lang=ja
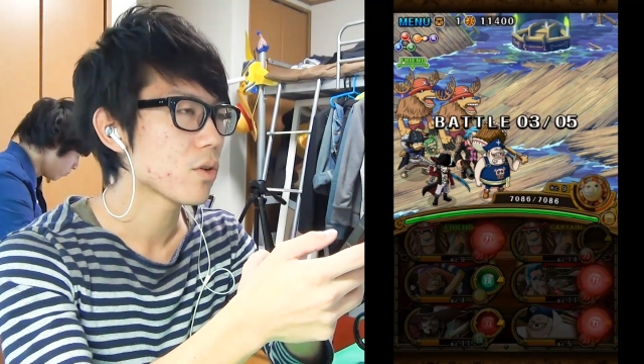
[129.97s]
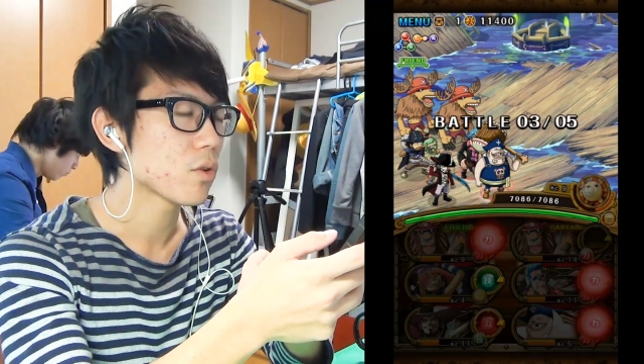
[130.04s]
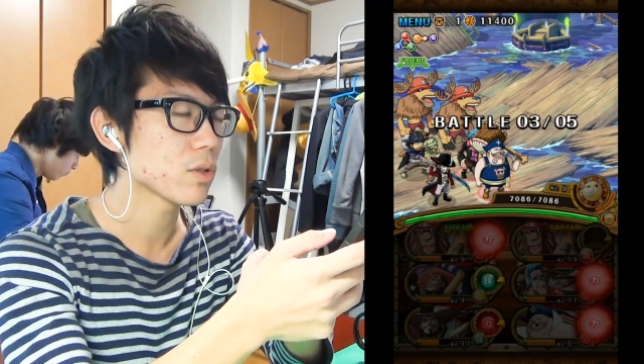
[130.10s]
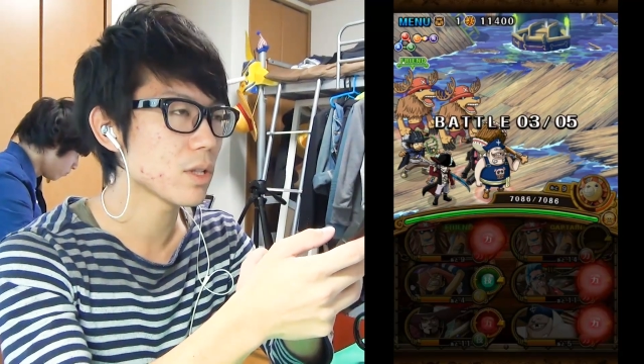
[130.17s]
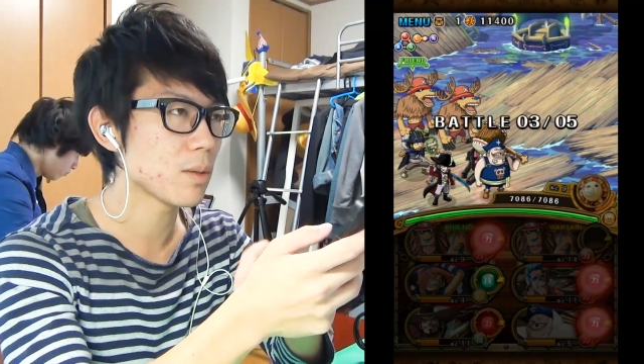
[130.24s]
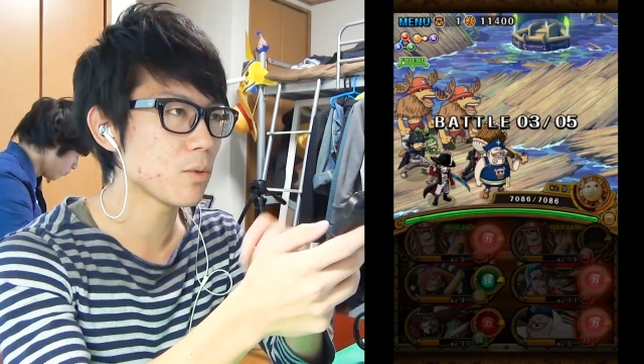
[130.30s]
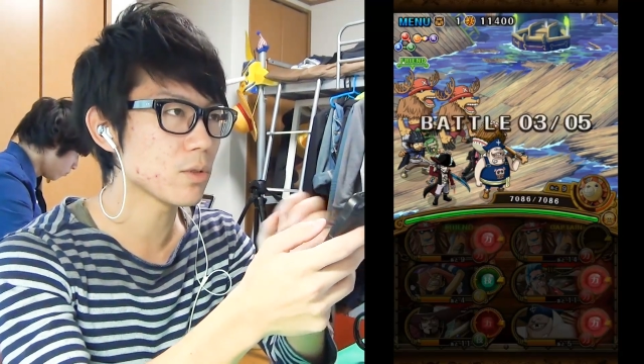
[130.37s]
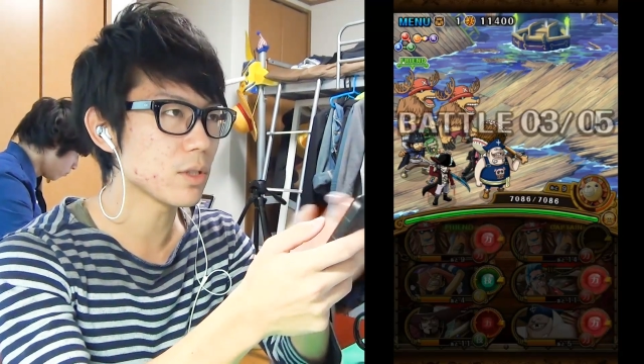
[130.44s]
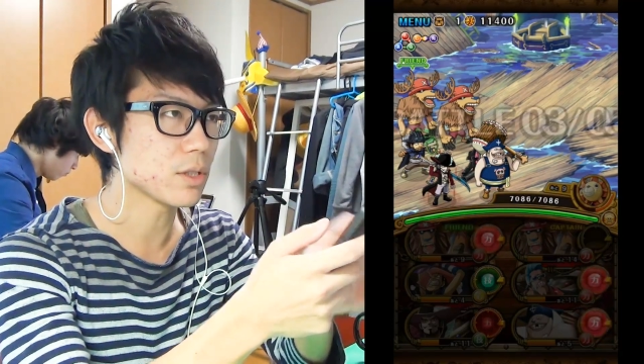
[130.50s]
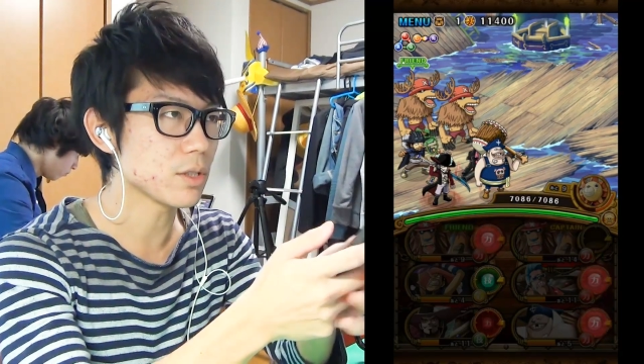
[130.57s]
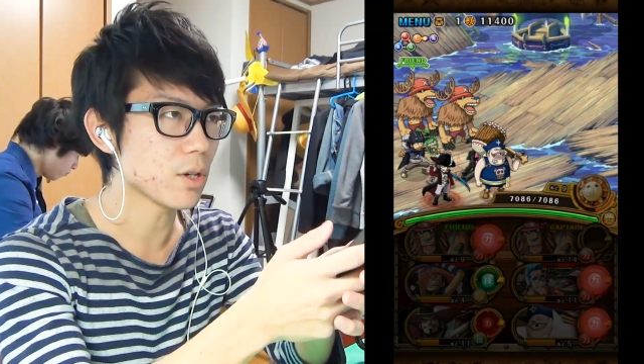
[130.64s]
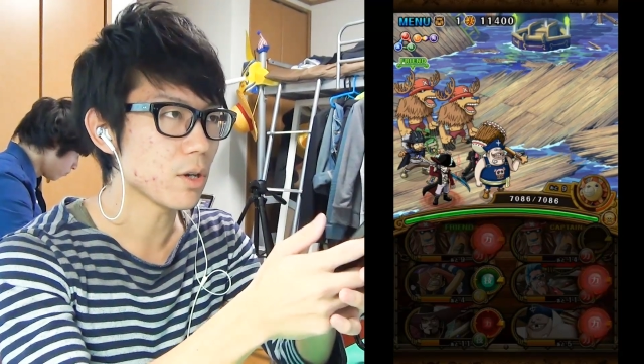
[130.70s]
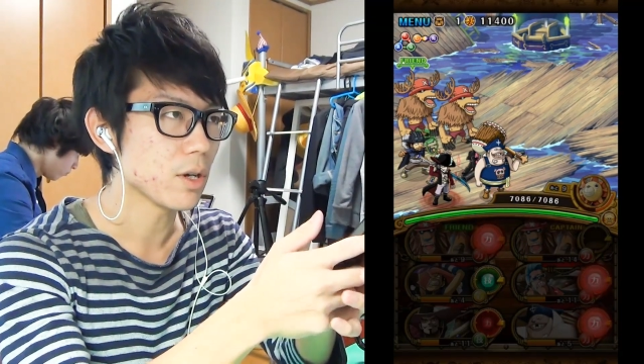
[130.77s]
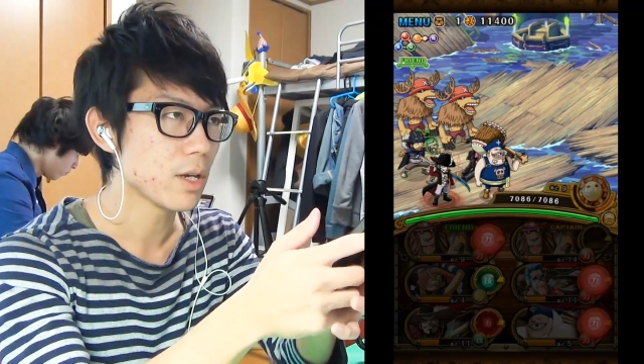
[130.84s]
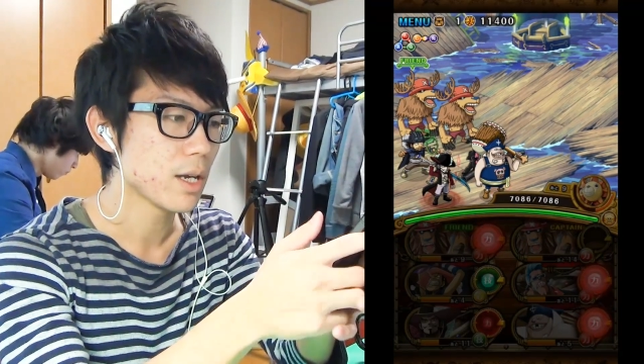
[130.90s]
こんなもんで
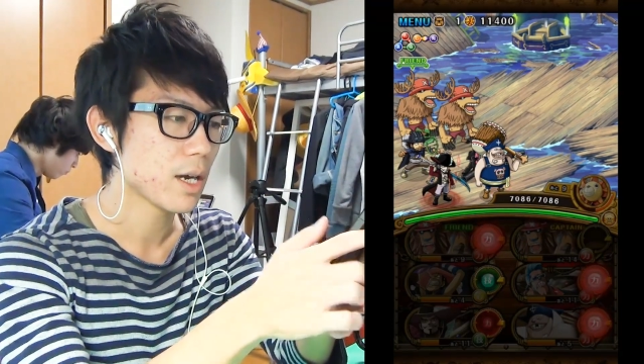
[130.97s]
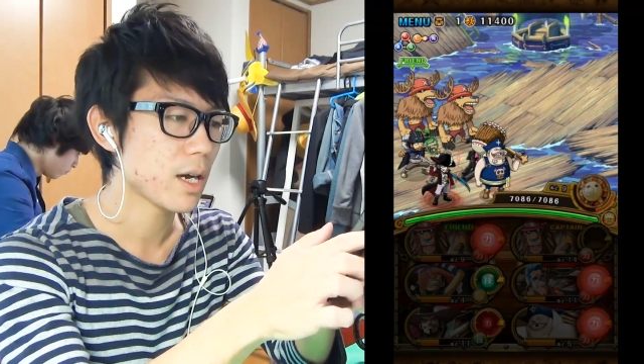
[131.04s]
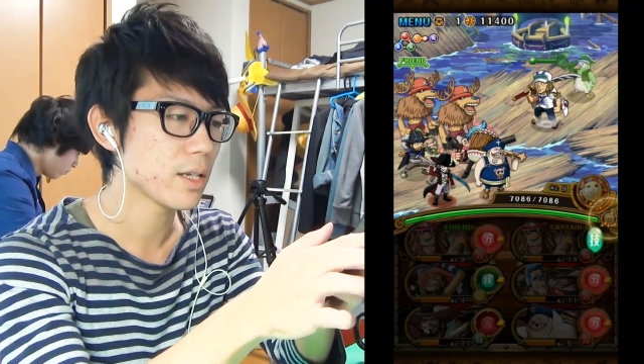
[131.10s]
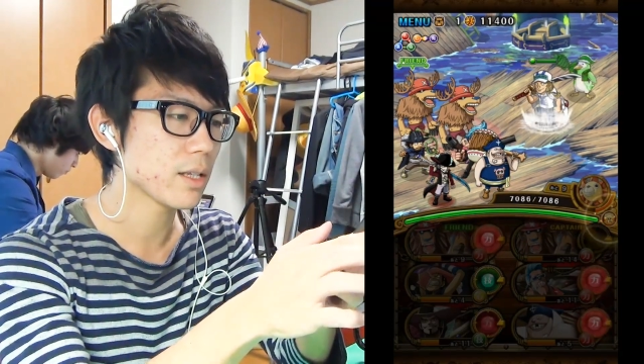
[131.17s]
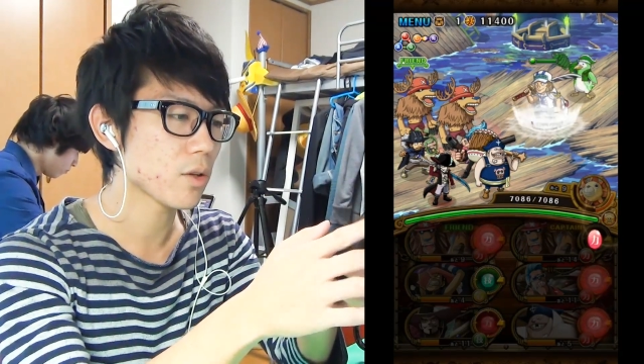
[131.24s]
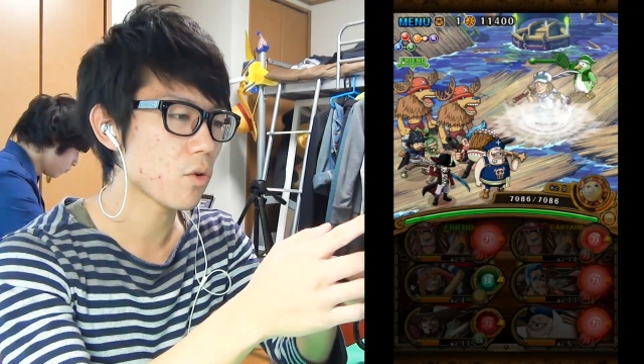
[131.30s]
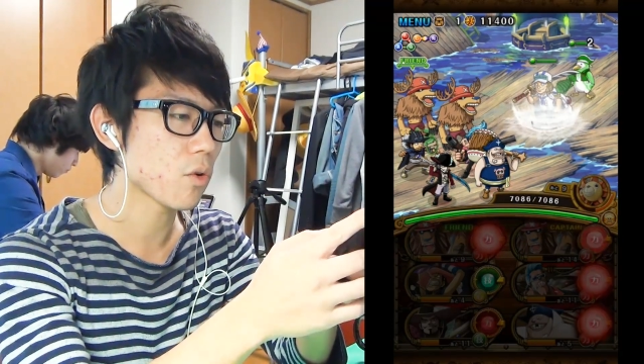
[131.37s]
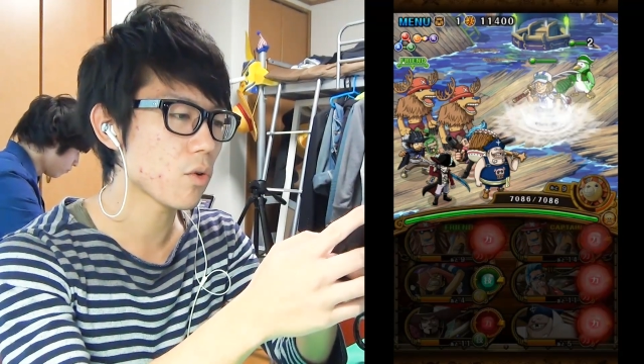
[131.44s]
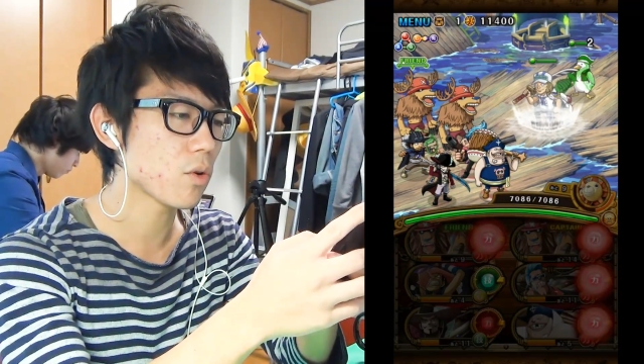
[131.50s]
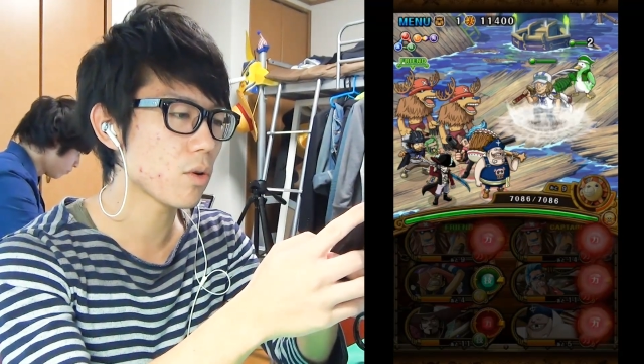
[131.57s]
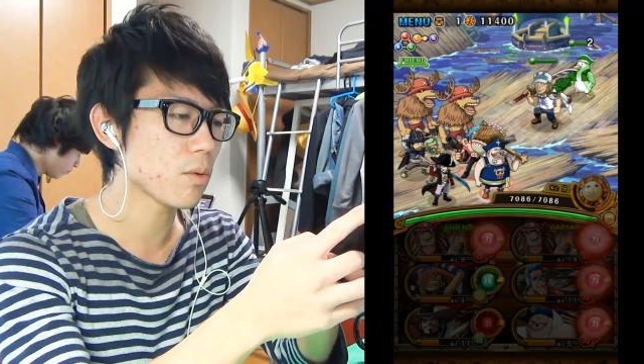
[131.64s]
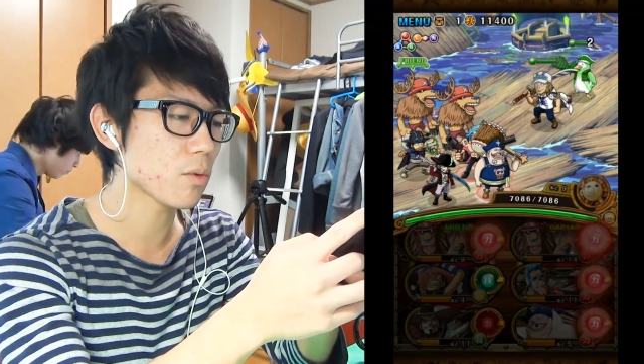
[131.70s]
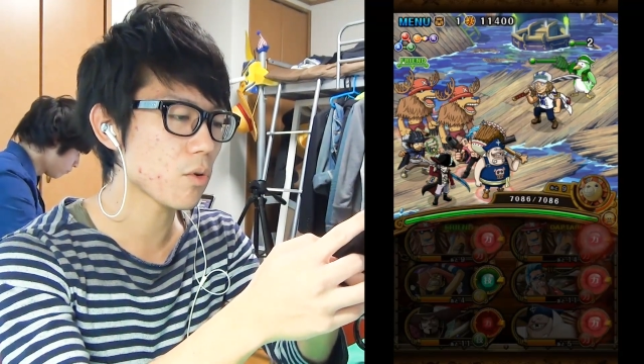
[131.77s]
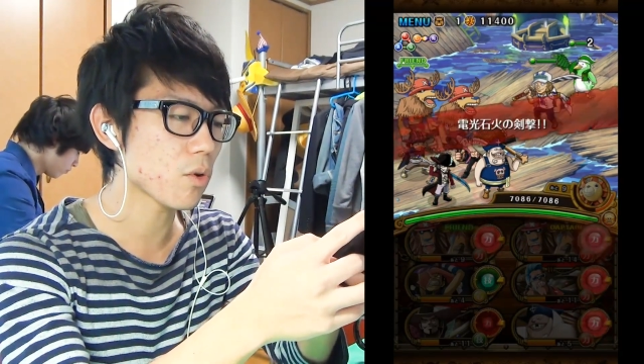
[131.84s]
すよはいでここ